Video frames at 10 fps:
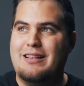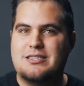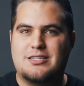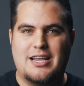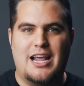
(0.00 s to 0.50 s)

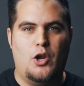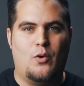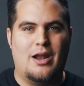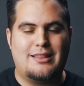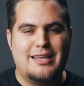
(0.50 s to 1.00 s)
del
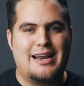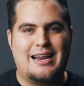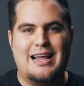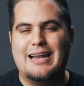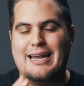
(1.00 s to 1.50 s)
cielo a la
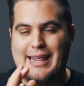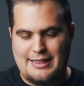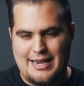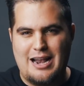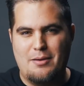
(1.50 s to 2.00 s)
tierra
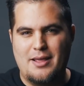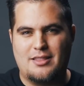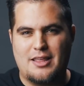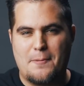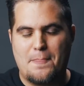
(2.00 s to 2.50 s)

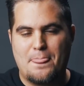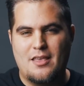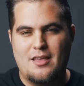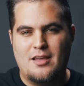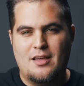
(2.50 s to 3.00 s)
literalmente.
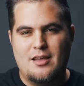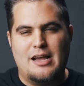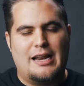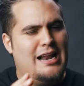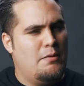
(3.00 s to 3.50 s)

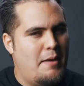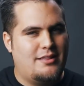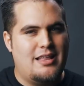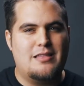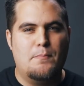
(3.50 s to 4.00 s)

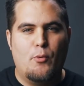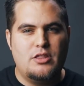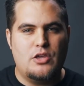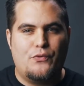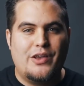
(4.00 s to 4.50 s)
Realmente es muy
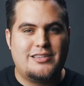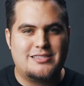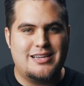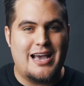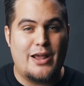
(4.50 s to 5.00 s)
difícil
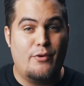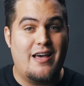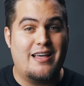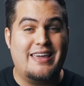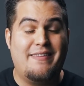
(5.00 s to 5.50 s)
sacar
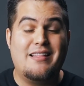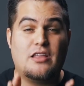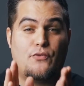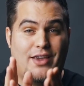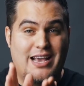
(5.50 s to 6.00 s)
una
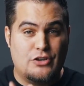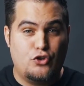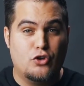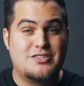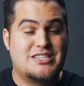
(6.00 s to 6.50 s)

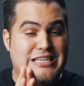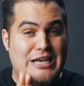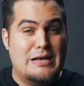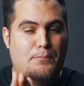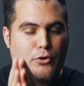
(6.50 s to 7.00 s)
identificación
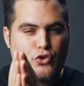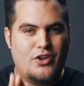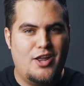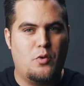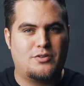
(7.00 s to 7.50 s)

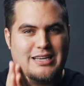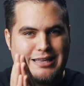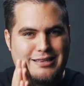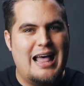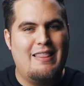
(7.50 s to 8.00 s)
100%
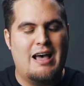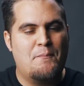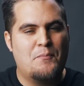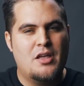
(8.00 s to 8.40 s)
acertada,